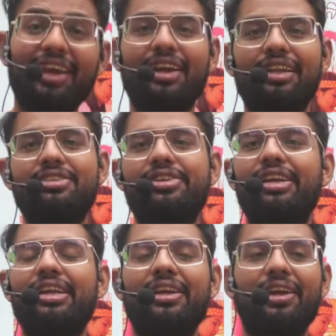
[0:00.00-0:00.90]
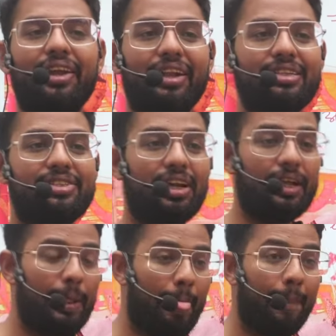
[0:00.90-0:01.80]
केरल चली केरल चली
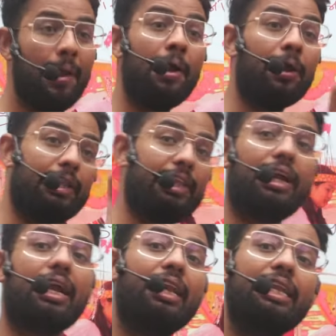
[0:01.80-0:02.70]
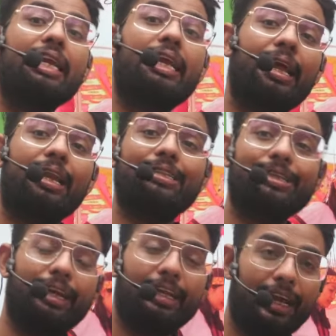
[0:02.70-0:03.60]
कथक कली केरल
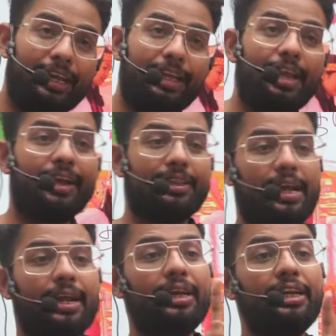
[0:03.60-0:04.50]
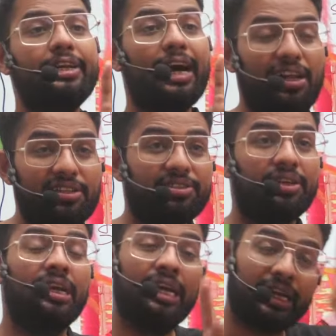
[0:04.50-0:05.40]
चली यानी कि कथक कली डांस
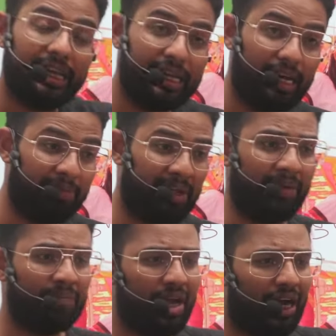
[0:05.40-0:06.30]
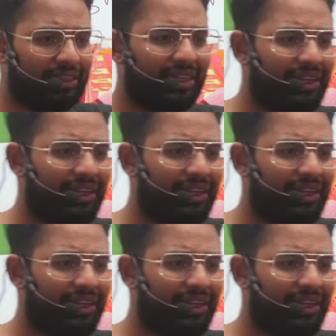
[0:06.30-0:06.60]
केरल में है अच्छा